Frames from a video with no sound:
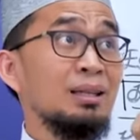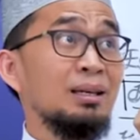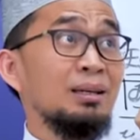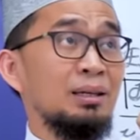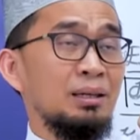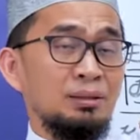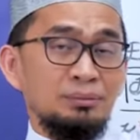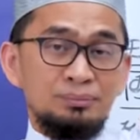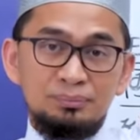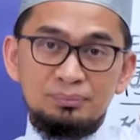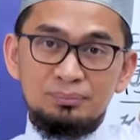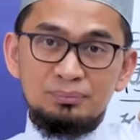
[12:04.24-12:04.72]

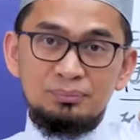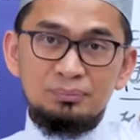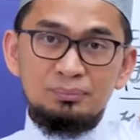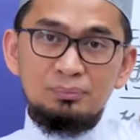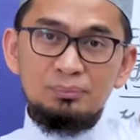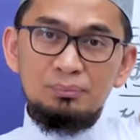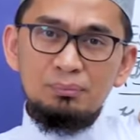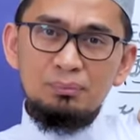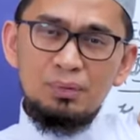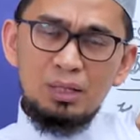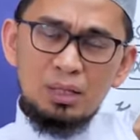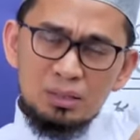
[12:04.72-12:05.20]
lagi,
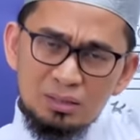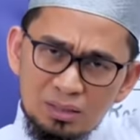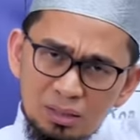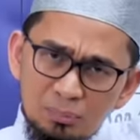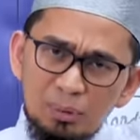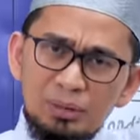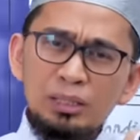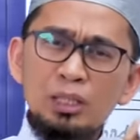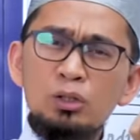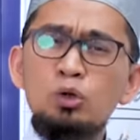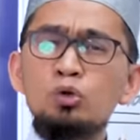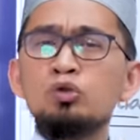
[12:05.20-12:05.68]

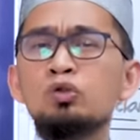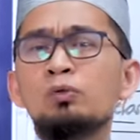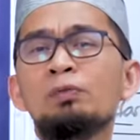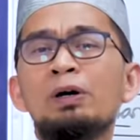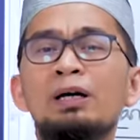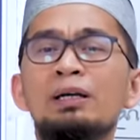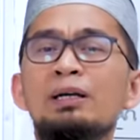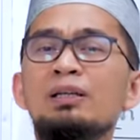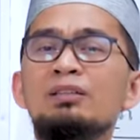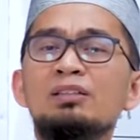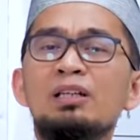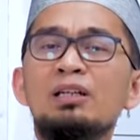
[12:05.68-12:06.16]
zamannya Yusuf
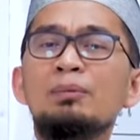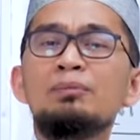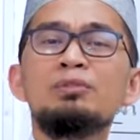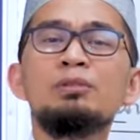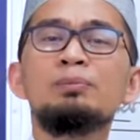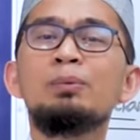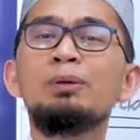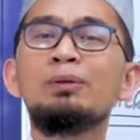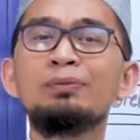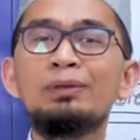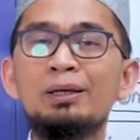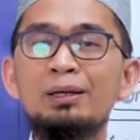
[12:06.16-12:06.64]
alaihissalam
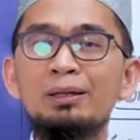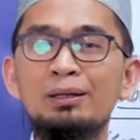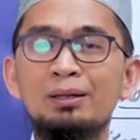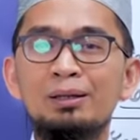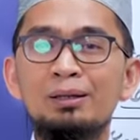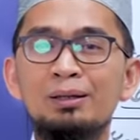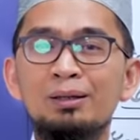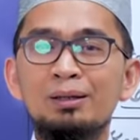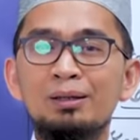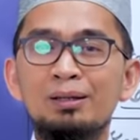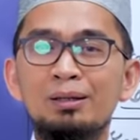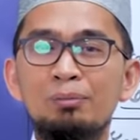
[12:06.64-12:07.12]
seperti ini.
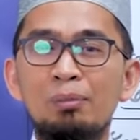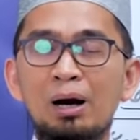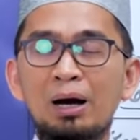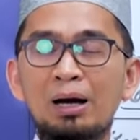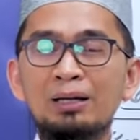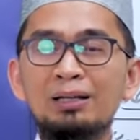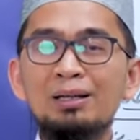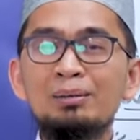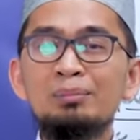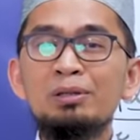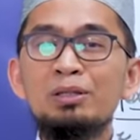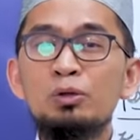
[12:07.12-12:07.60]

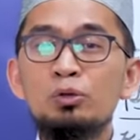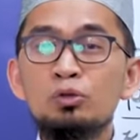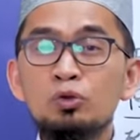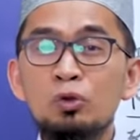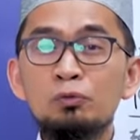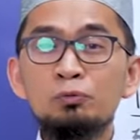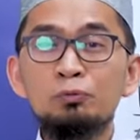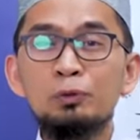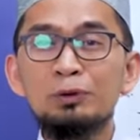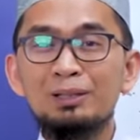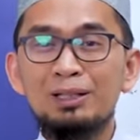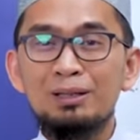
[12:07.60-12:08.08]
Bahkan Nabi
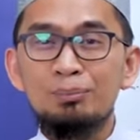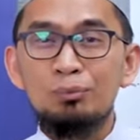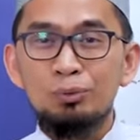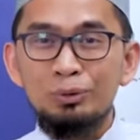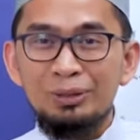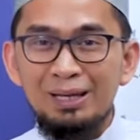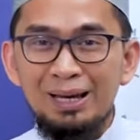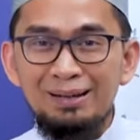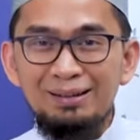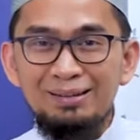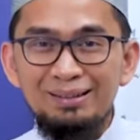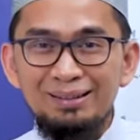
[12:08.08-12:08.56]
Yusuf pun
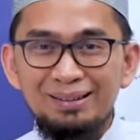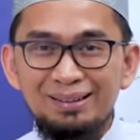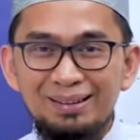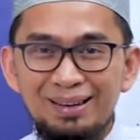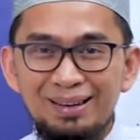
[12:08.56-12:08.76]
kemudian